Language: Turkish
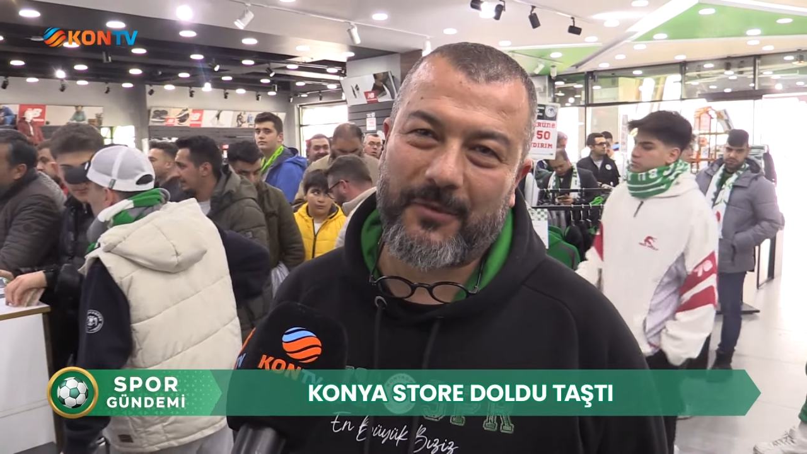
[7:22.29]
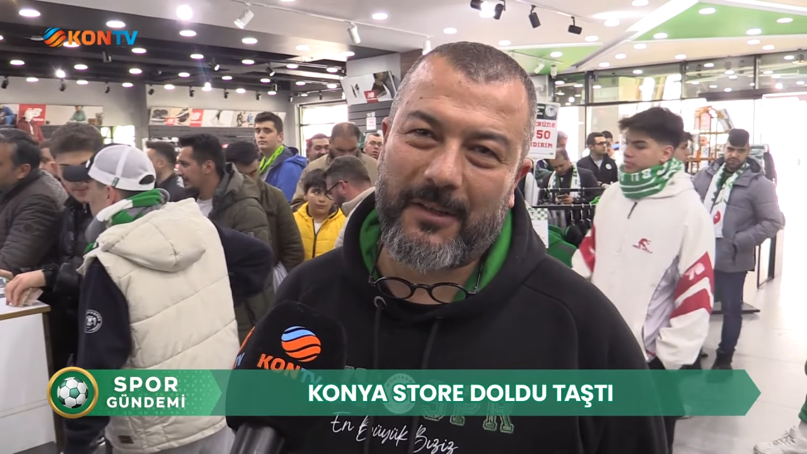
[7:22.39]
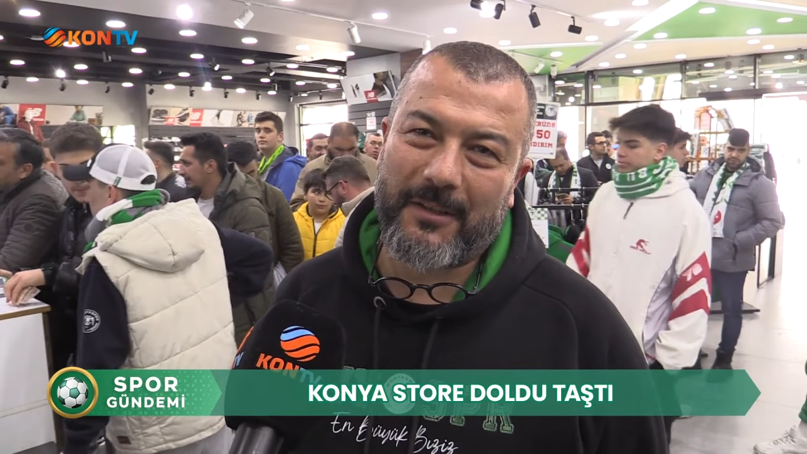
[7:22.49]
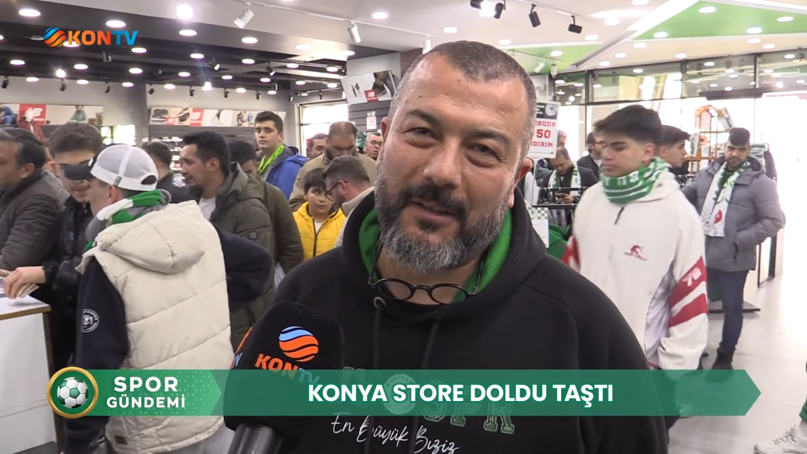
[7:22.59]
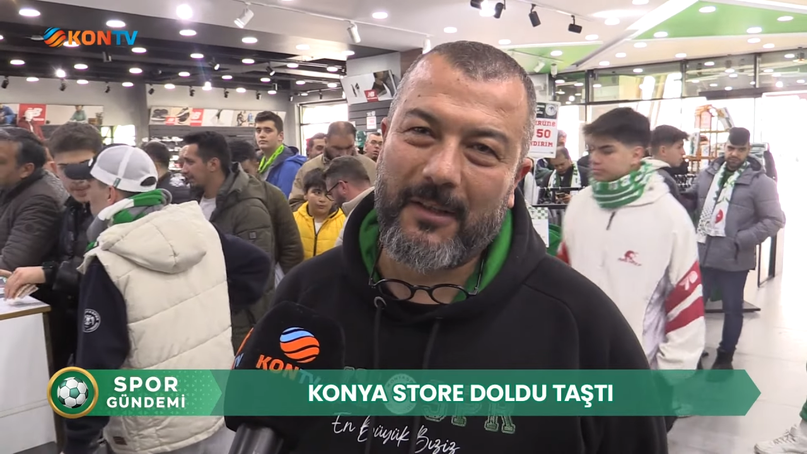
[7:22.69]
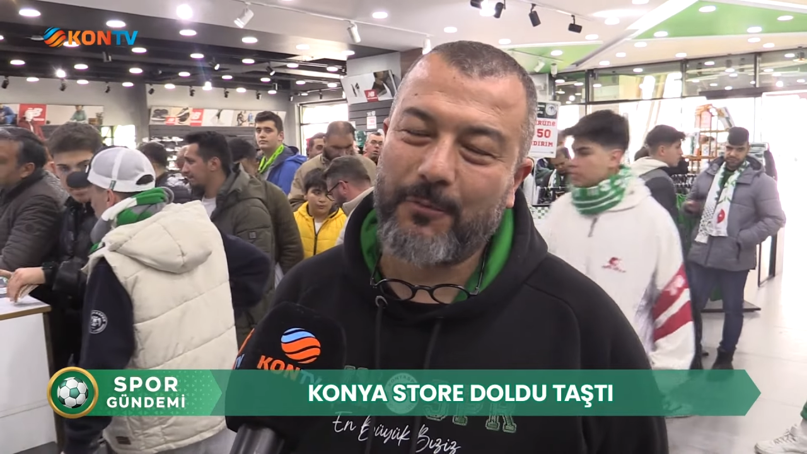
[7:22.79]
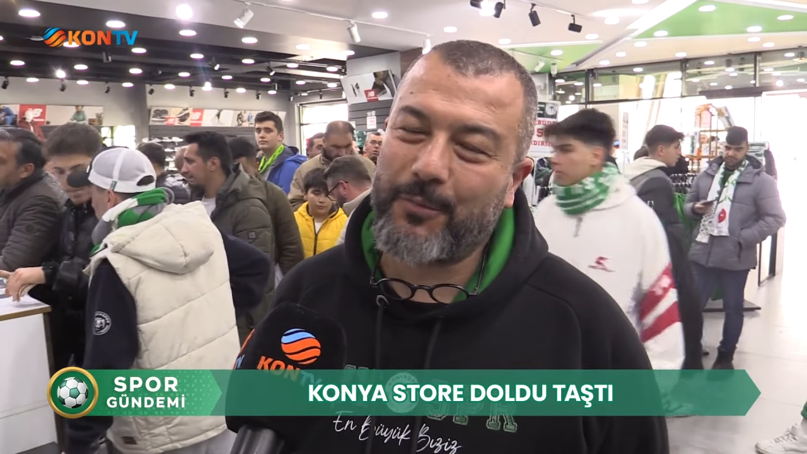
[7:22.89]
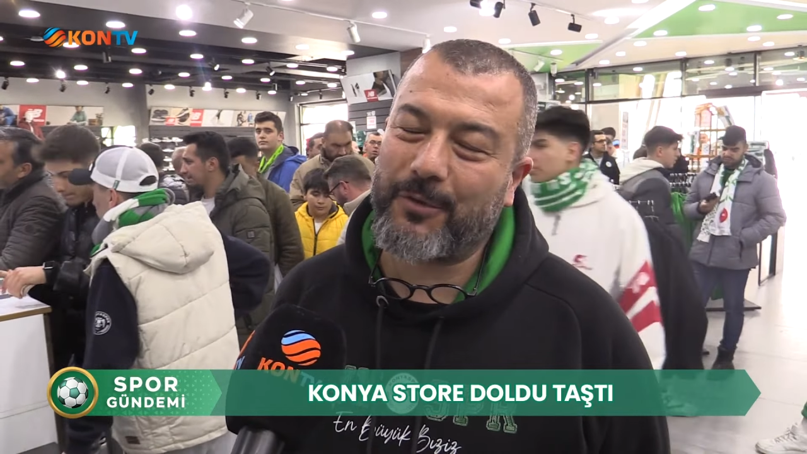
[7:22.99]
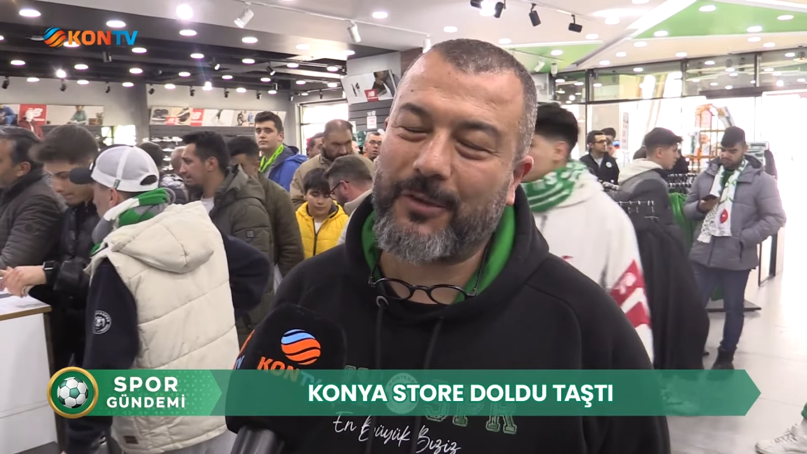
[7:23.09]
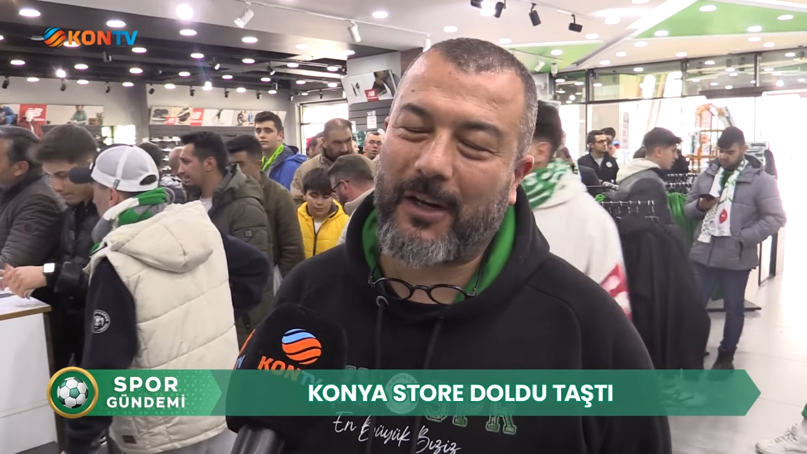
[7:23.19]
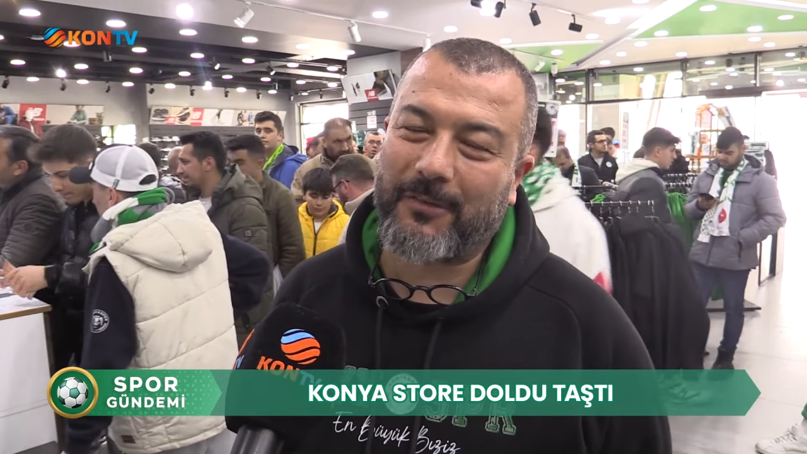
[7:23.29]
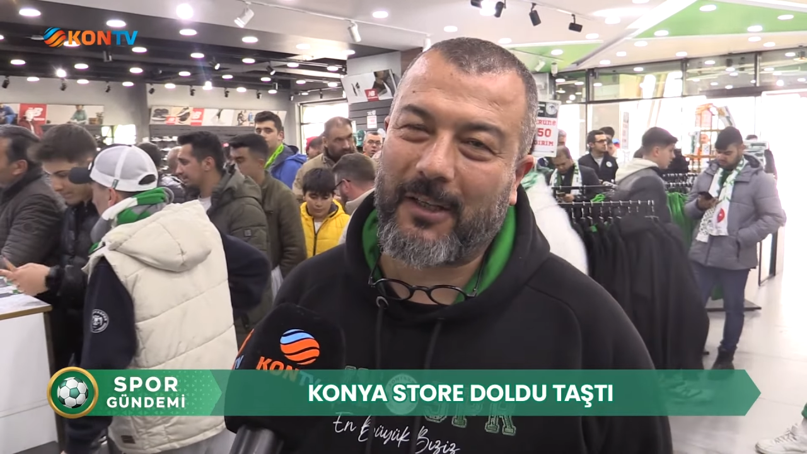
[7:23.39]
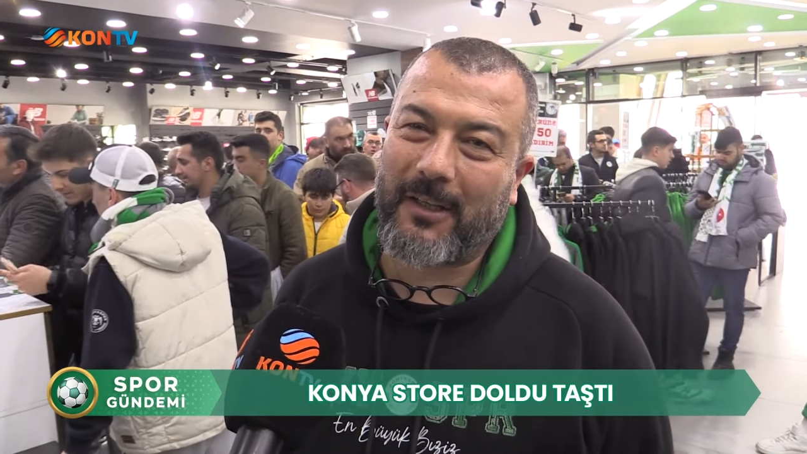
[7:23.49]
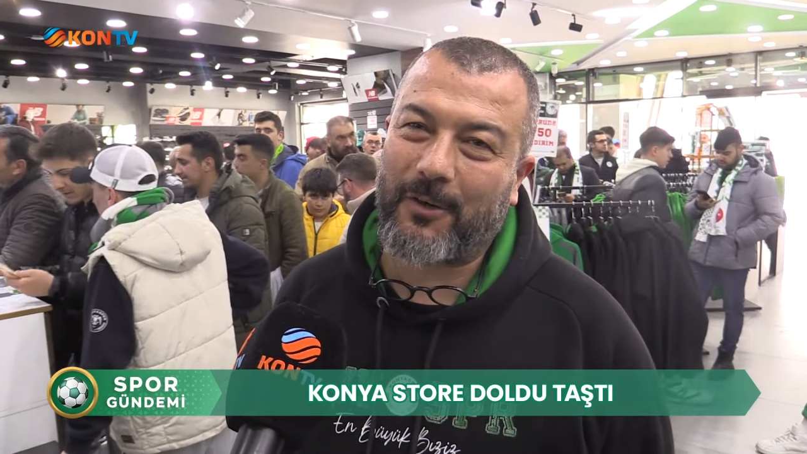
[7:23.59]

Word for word: var. Bütün taraftarlar,